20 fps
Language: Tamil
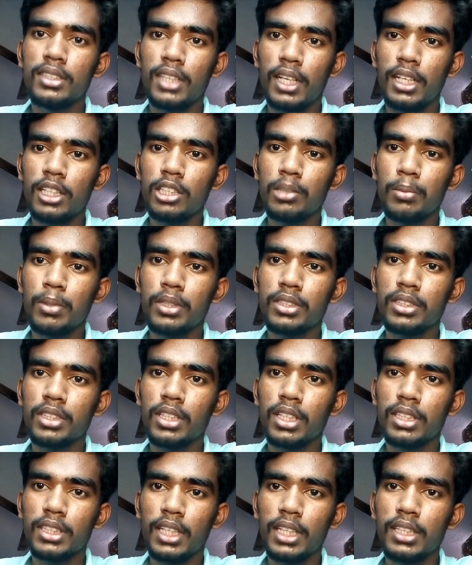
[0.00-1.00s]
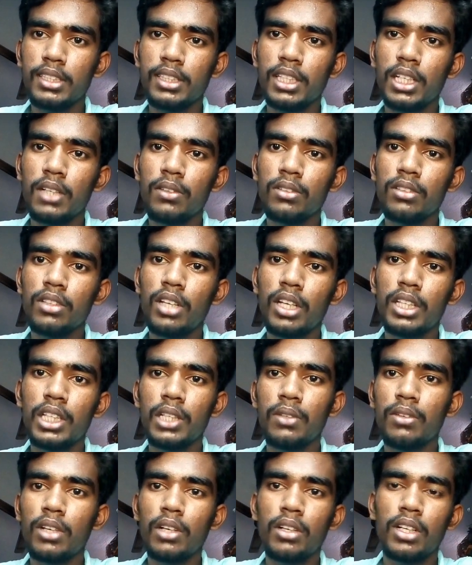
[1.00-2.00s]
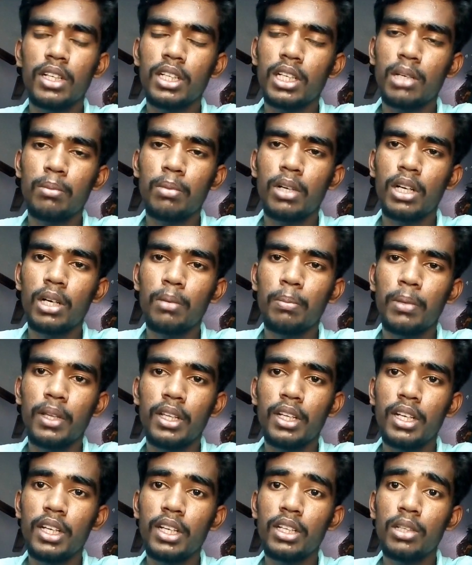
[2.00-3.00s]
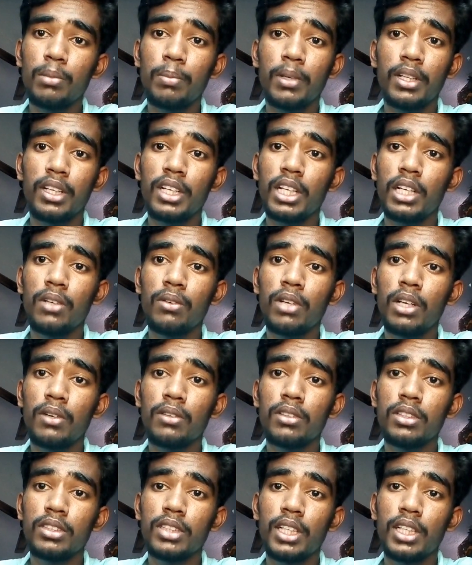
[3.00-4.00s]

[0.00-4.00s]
சயின்ஸ் படிச்சுங்க சயின்ஸில் வந்து அதிக வினாக்கள் கேட்பாங்க பதினாறு பதினேழு வினா வந்து